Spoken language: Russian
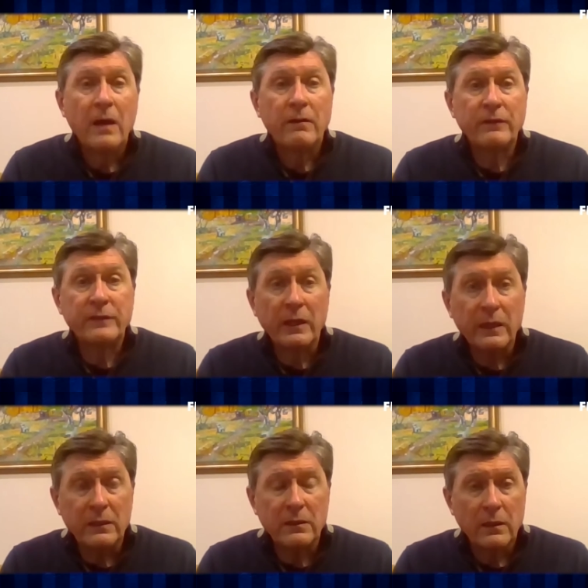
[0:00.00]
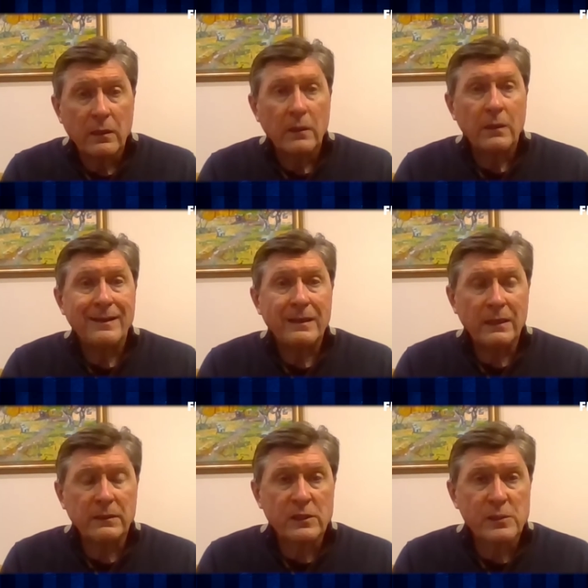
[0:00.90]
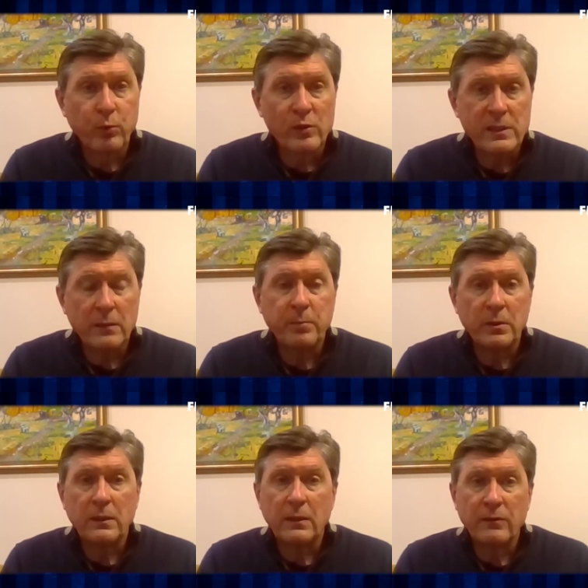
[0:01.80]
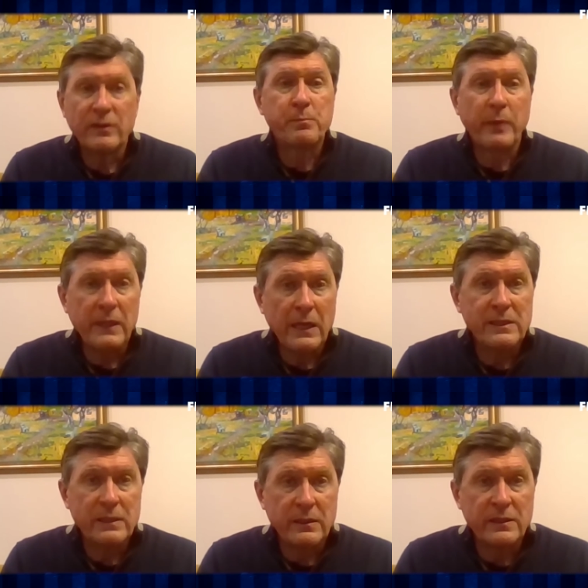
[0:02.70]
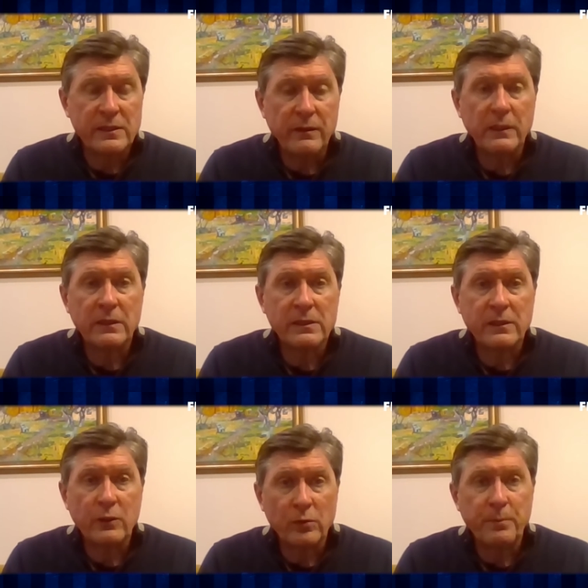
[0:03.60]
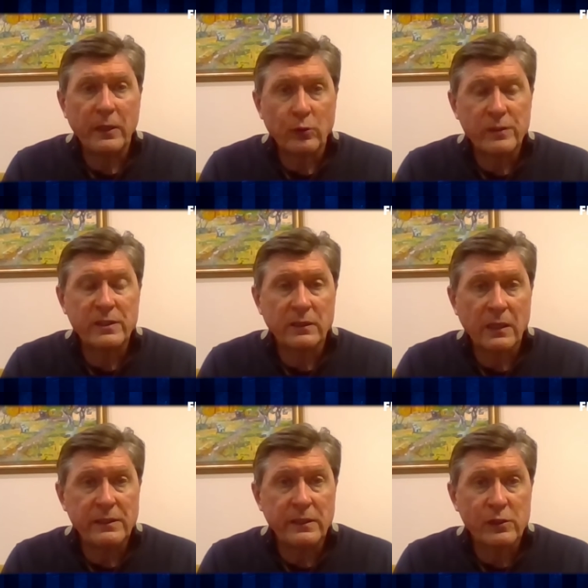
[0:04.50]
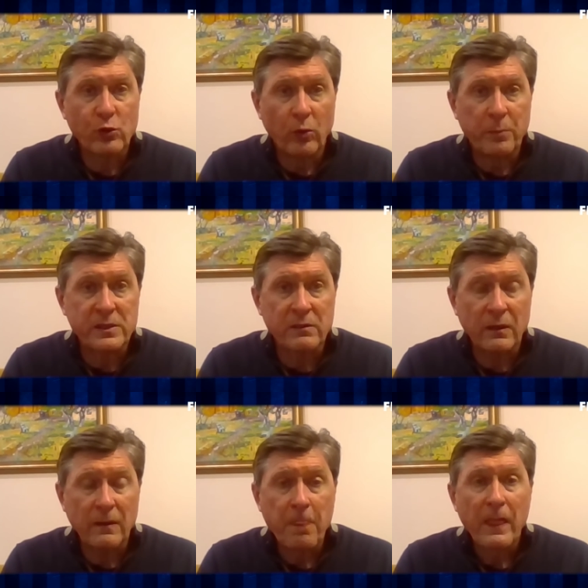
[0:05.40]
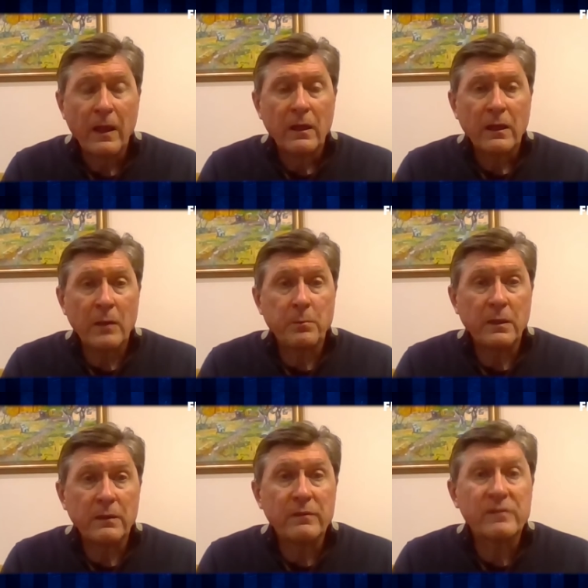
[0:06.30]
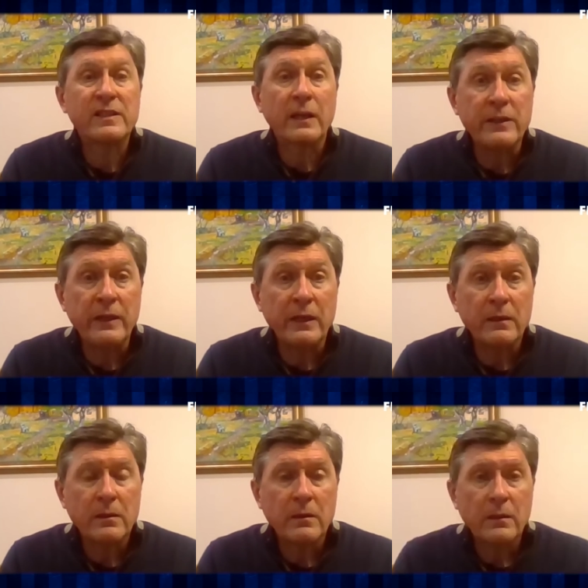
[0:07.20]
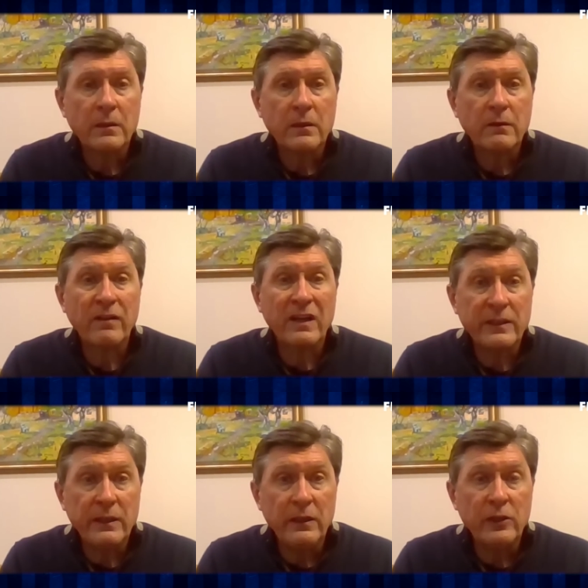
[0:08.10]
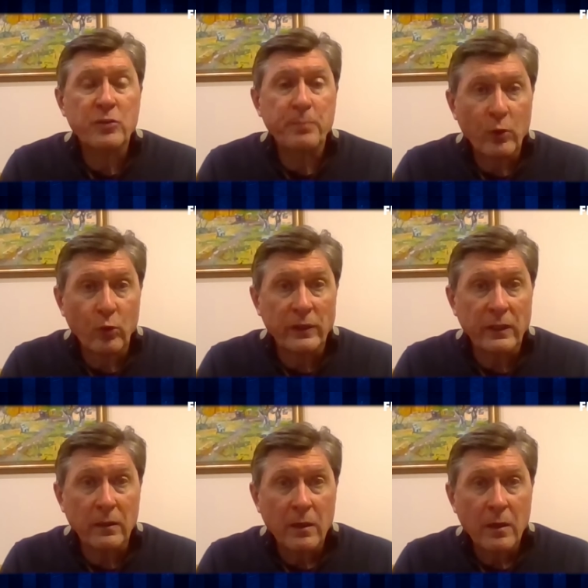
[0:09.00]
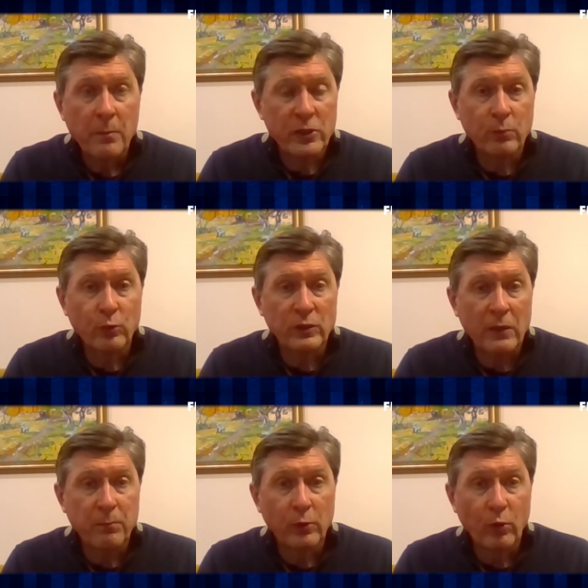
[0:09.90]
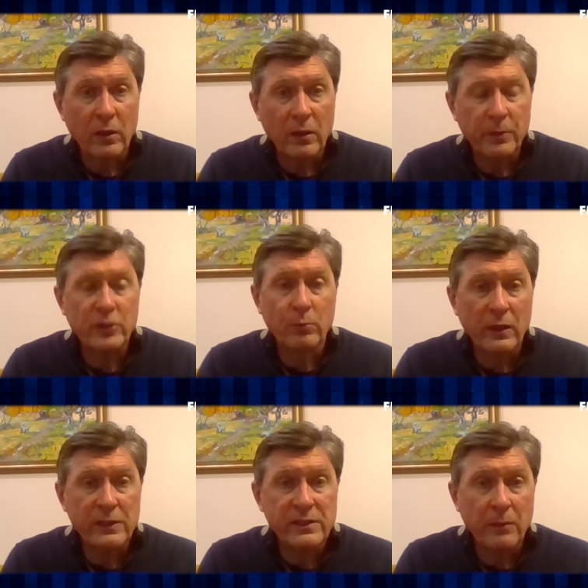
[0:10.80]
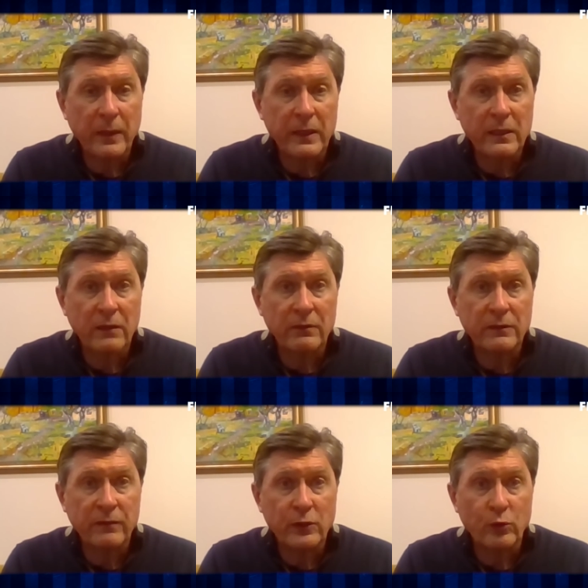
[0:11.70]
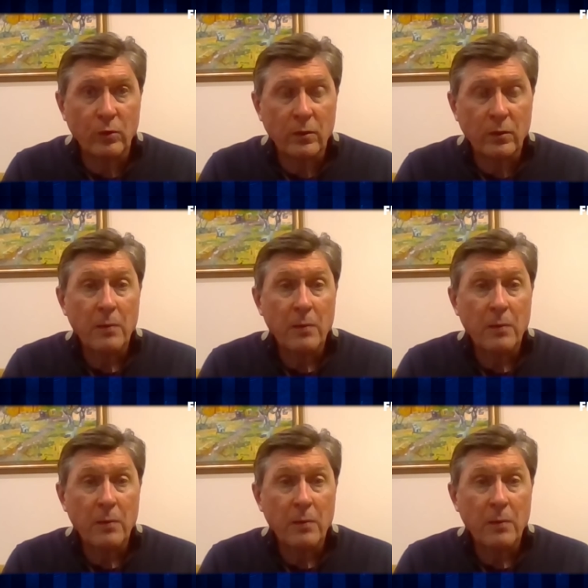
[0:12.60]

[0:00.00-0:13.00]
Во-вторых, этот способ э, восприятия действительности, он переносится на российское общество. Как бы в стране враги и шпионы. Почему так плохо? Почему Россия проигрывает войну?